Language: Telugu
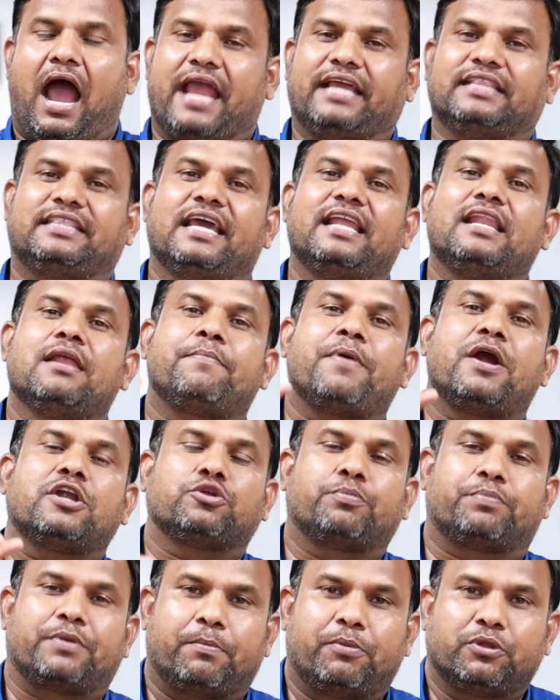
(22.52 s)
ఐదేళ్ల
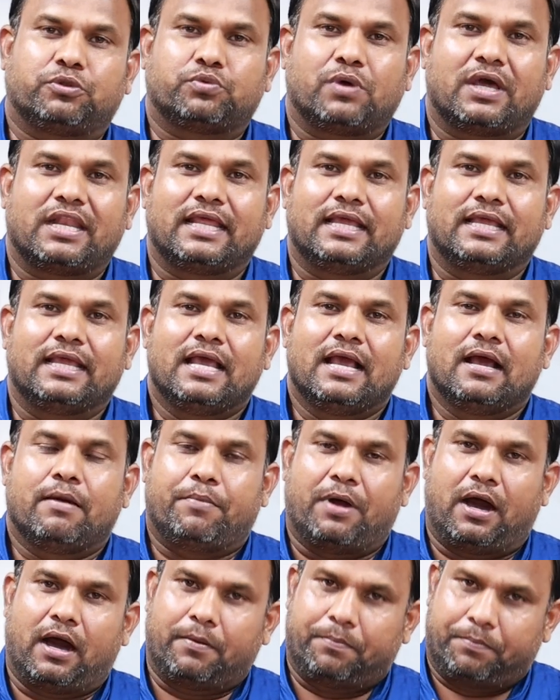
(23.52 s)
పాటు ప్రభుత్వాన్ని
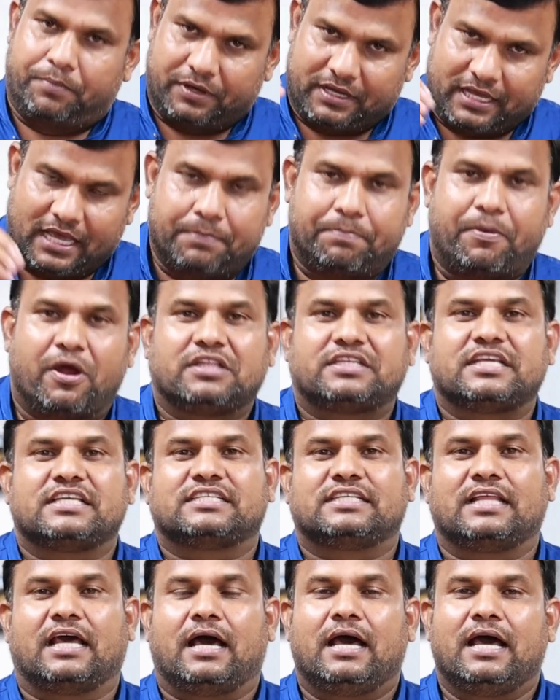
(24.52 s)
ఏర్పాటు
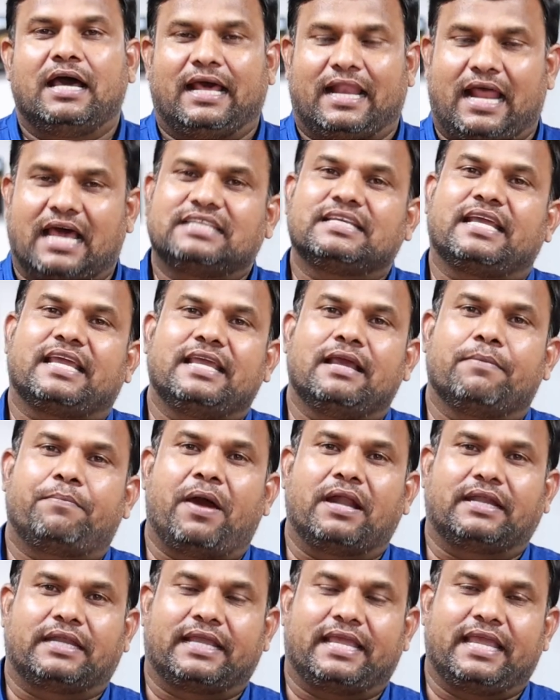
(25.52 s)
చేసిన రాజకీయ
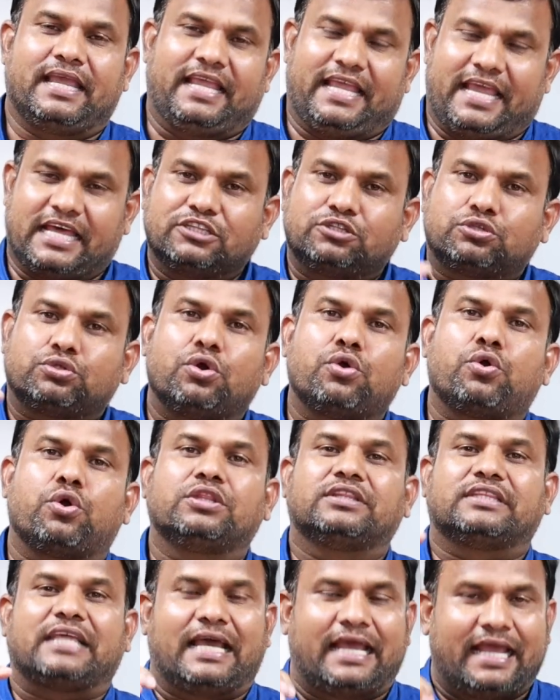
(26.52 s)
పార్టీకి ఎంతో
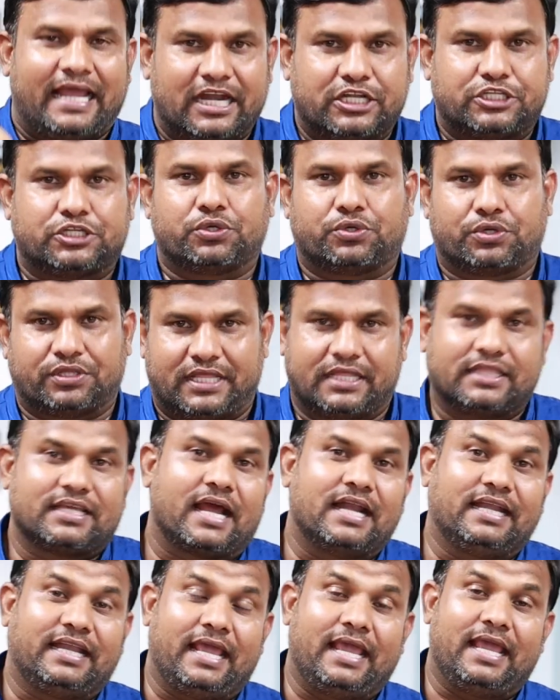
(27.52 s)
కొంత ఎడ్జ్ ఉంటుంది
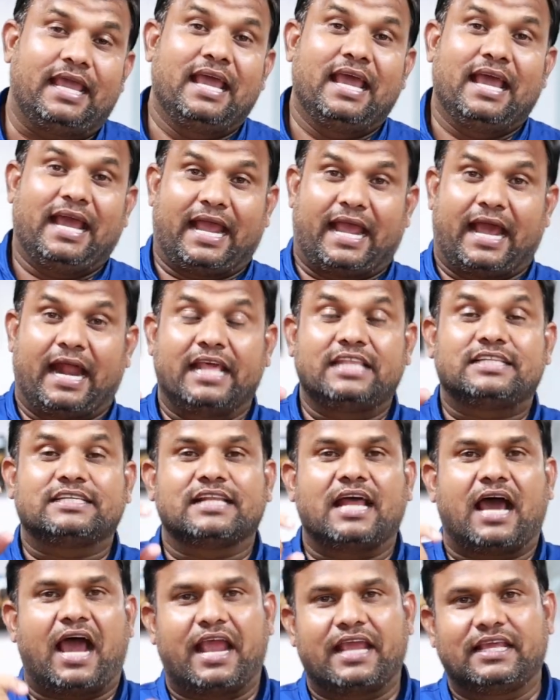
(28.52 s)
ఎందుకంటే
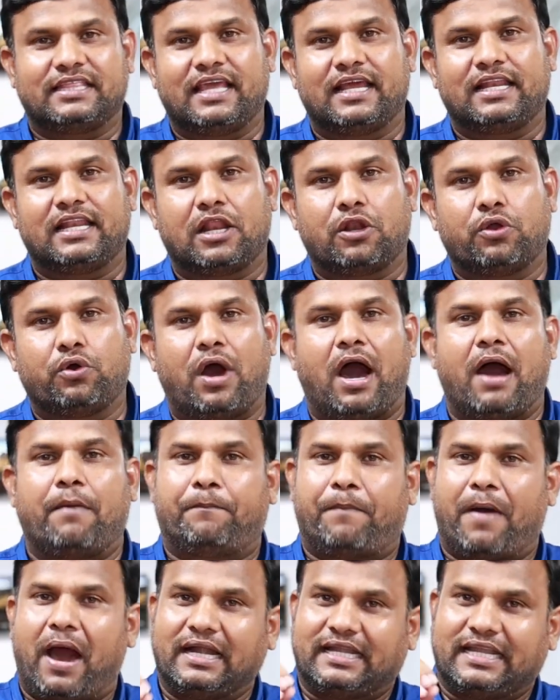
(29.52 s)
గడిచిన ఐదేళ్లలో ఆ
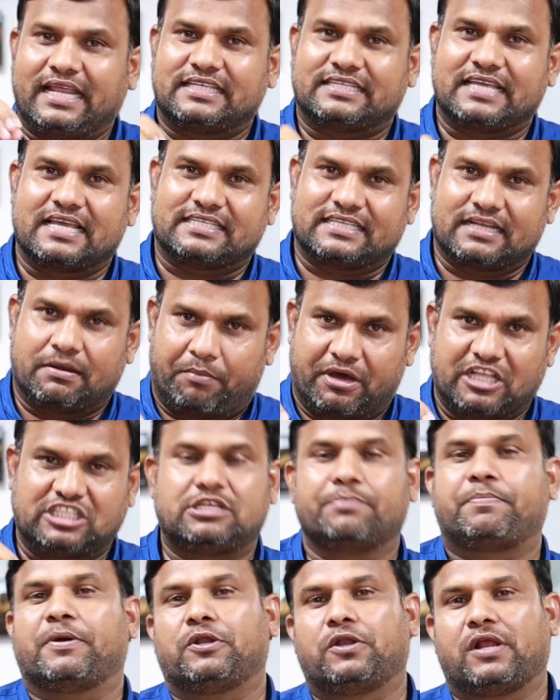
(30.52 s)
పార్టీ చేసిన
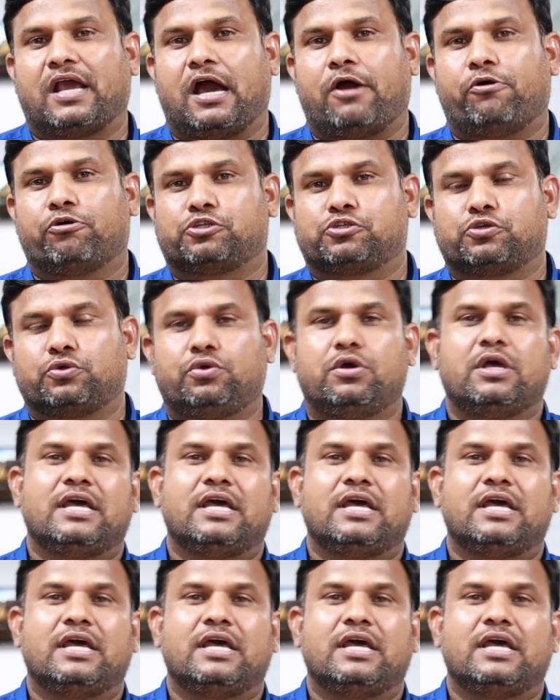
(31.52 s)
మంచి పనులు కావచ్చు